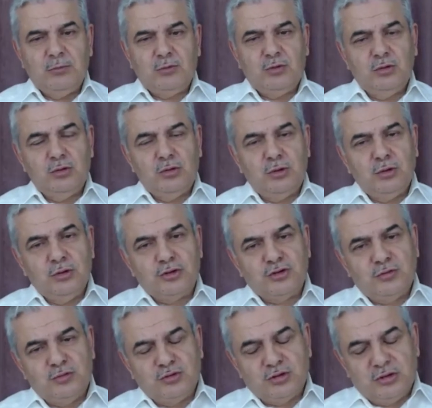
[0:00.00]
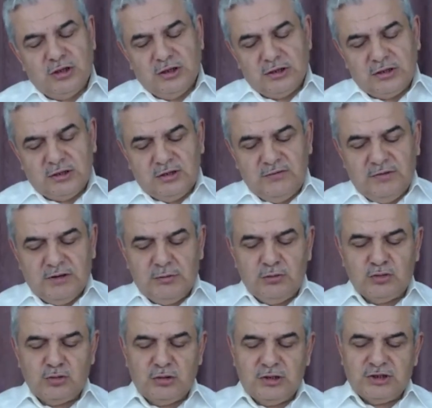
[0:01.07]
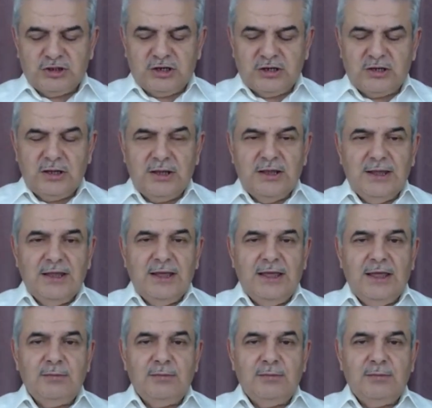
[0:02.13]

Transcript: hem kul oluşumuzun hakkını vermiş olacak